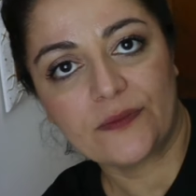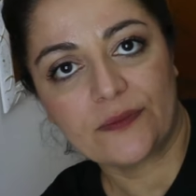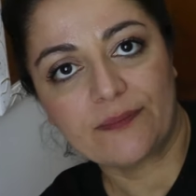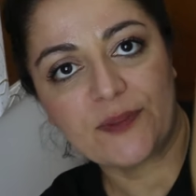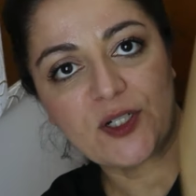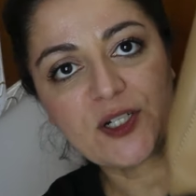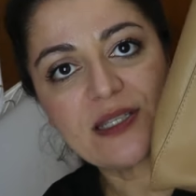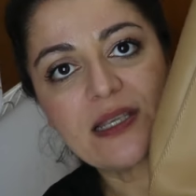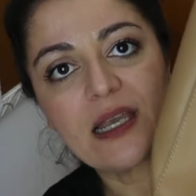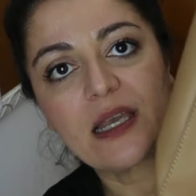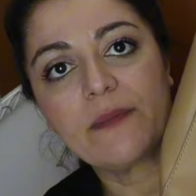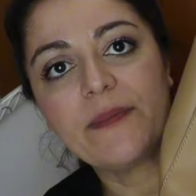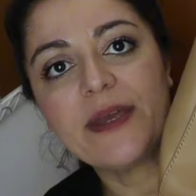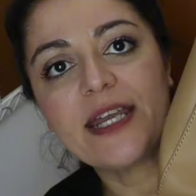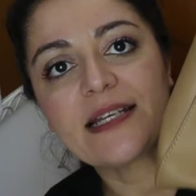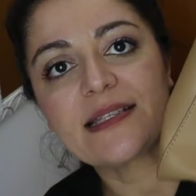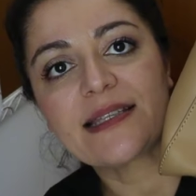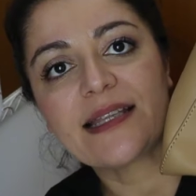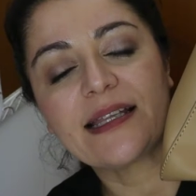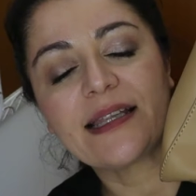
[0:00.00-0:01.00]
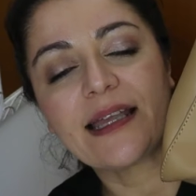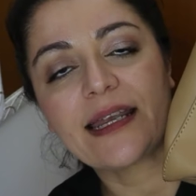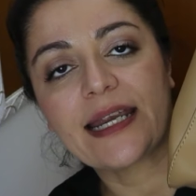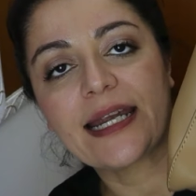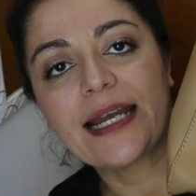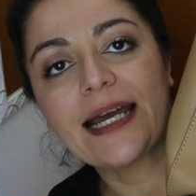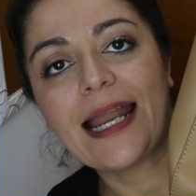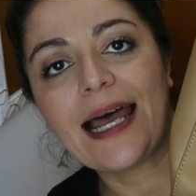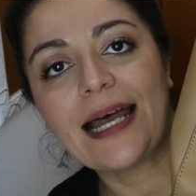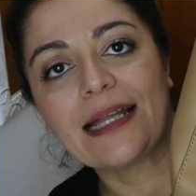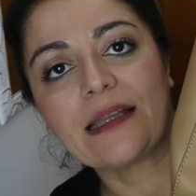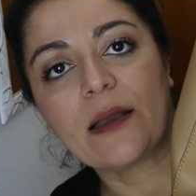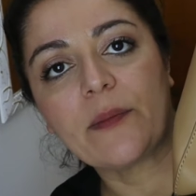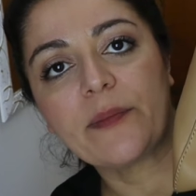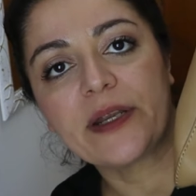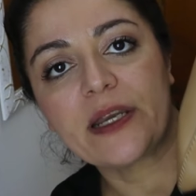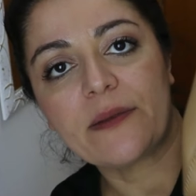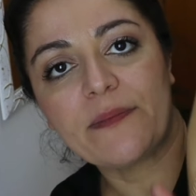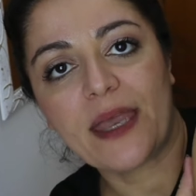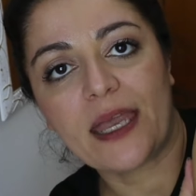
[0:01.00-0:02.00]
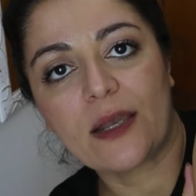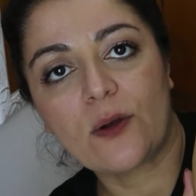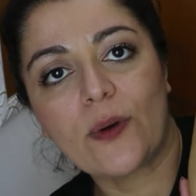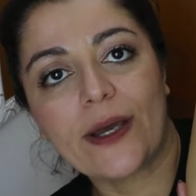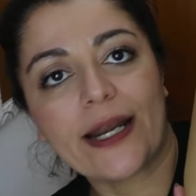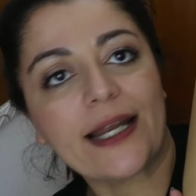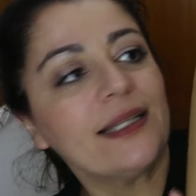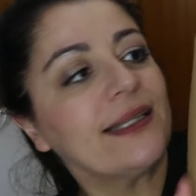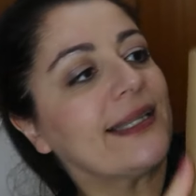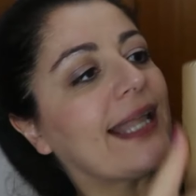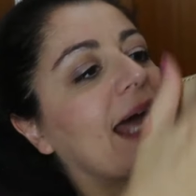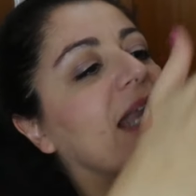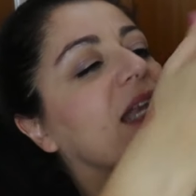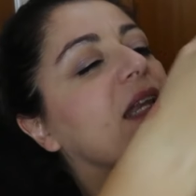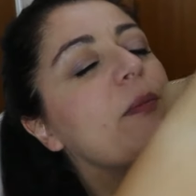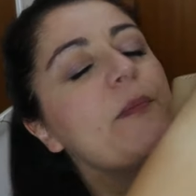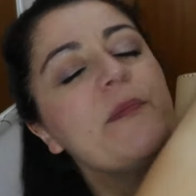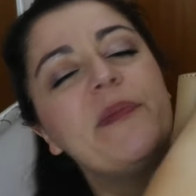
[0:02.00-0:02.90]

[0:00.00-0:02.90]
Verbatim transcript: borsa che mi era stata regalata per i miei 40 anni,